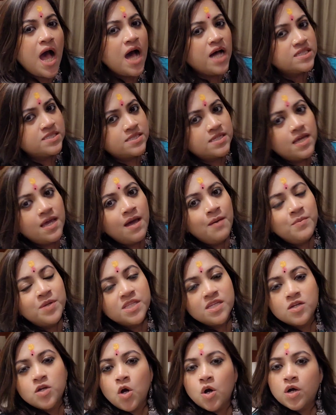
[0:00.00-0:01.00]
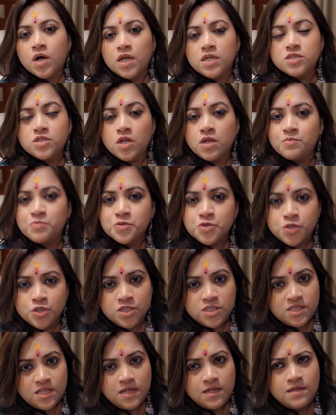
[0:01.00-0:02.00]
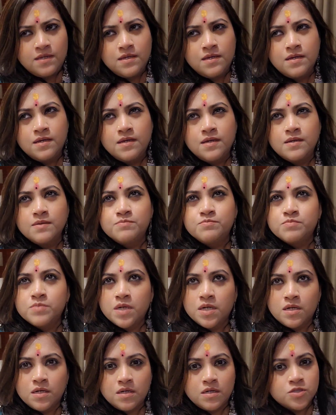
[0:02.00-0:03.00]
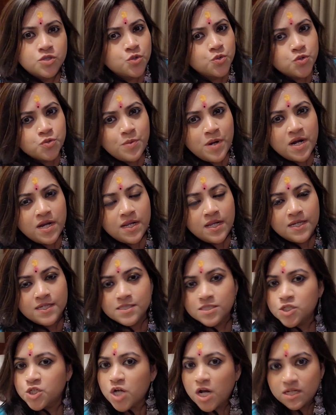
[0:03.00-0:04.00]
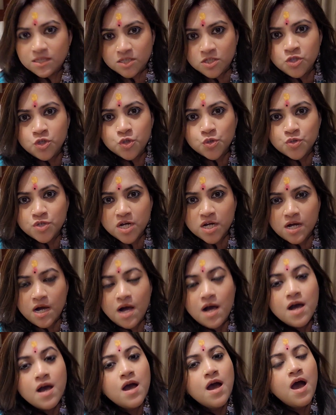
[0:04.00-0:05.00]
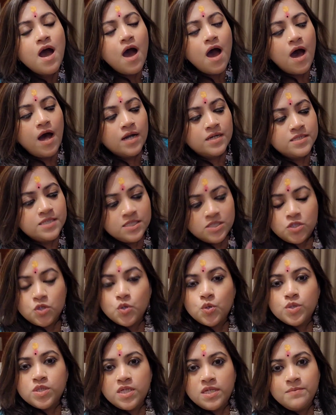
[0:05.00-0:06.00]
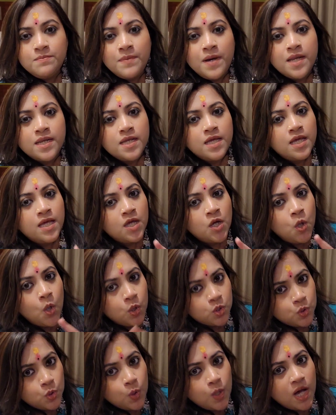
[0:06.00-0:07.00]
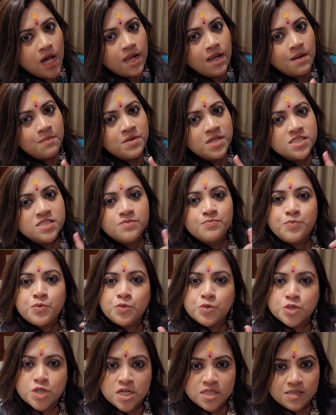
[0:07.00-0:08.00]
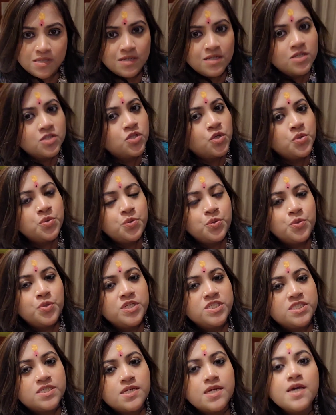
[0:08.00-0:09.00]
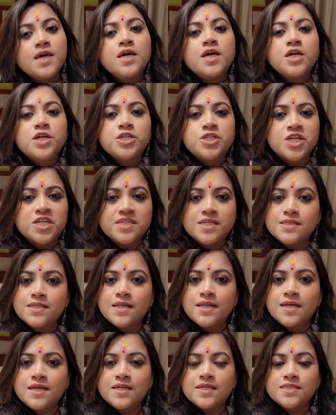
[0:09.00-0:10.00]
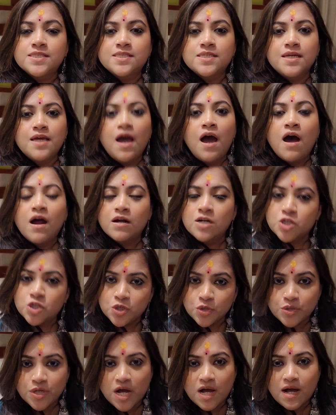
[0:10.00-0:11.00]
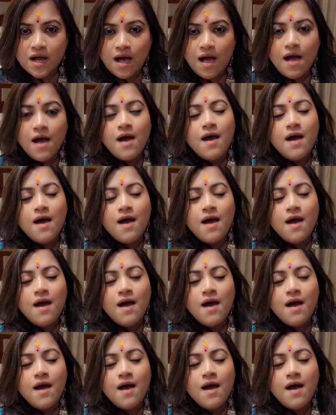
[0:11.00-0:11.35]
আজকে আমাদের কঙ্কালীতলা পুজো দিতে গিয়ে টোটো ভাড়া লেগেছে সাড়ে তিনশো টাকা আর দ্বিতীয় দিন মানে গতকাল আমরা যে পুরো শান্তিনিকেতন ঘুরেছি সেটাতে লেগেছে আটশো টাকা